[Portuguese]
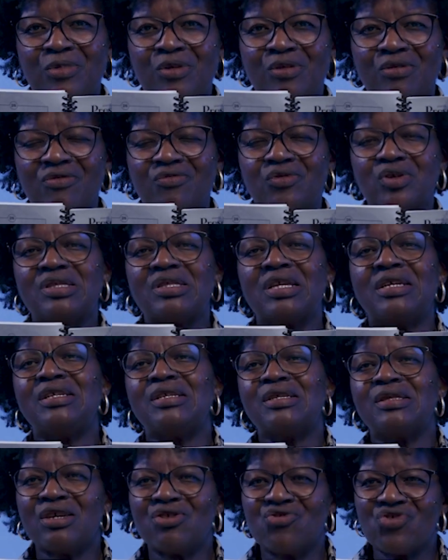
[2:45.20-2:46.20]
Se você
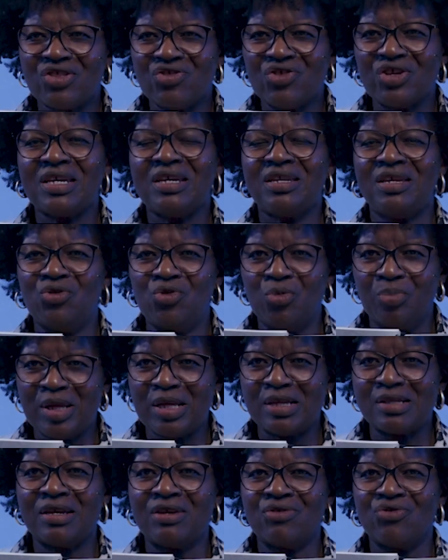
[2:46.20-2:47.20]
deseja adquirir o
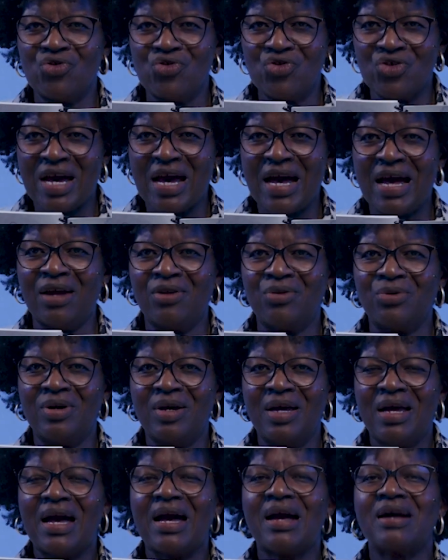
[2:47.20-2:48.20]
presente diário,
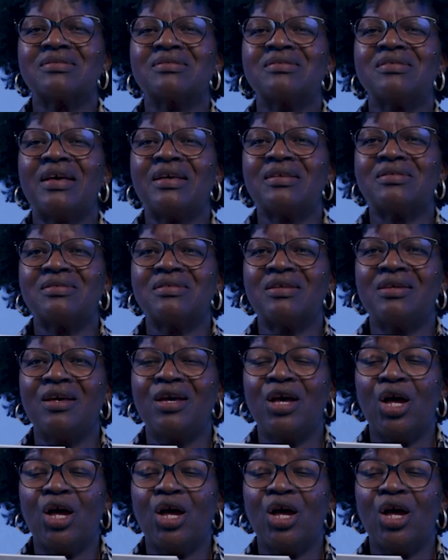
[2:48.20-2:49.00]
acesse